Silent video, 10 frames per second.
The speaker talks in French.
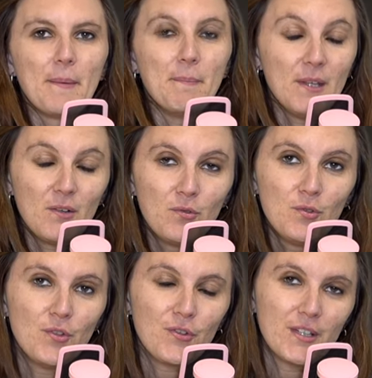
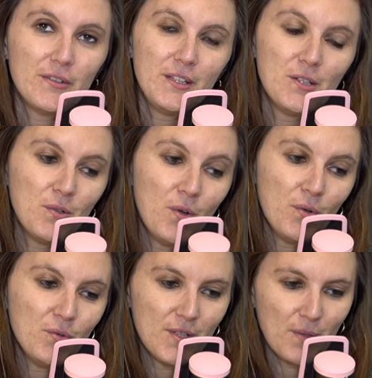Bienvenue dans cette vidéo
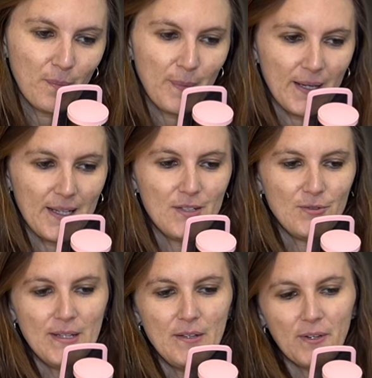où nous allons parler
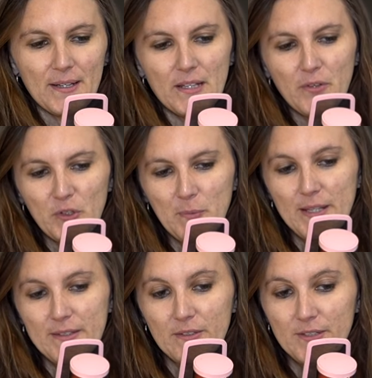du livre Never
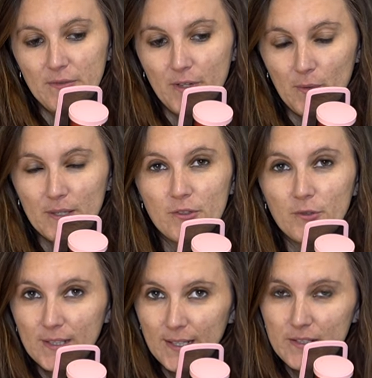Split the Difference
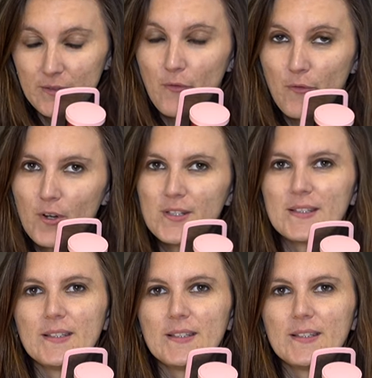de Chris Voss,